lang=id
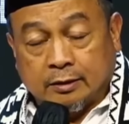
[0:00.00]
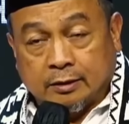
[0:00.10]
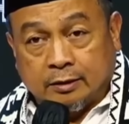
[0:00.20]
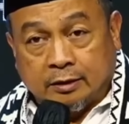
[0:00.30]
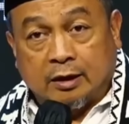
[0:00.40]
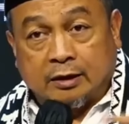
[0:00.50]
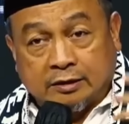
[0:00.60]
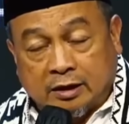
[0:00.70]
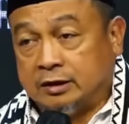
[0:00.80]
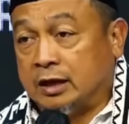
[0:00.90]
dengar
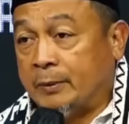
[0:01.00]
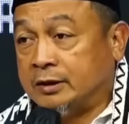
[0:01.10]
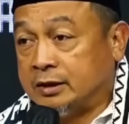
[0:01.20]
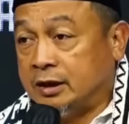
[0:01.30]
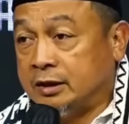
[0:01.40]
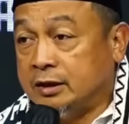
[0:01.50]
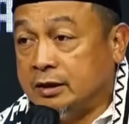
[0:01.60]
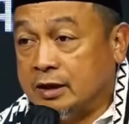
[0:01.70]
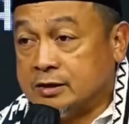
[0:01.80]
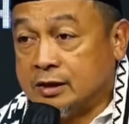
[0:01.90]
cerita apa yang terjadi di
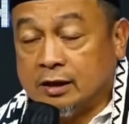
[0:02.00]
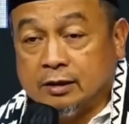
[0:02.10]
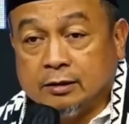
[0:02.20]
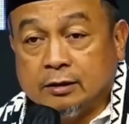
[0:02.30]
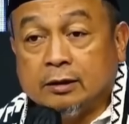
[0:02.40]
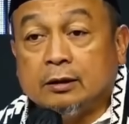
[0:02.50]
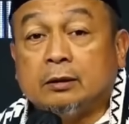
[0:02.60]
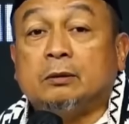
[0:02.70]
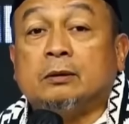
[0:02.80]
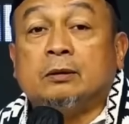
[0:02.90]
Gaza,
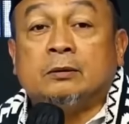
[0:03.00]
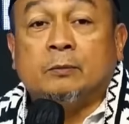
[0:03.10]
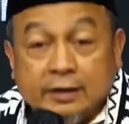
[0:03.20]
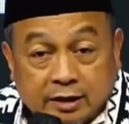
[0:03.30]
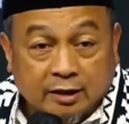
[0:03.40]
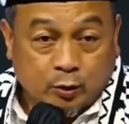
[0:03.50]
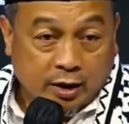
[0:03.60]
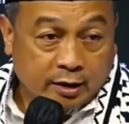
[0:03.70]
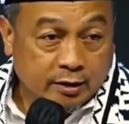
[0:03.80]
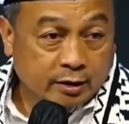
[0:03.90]
baca
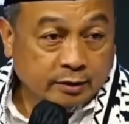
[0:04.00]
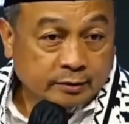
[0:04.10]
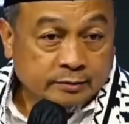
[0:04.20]
Qurannya.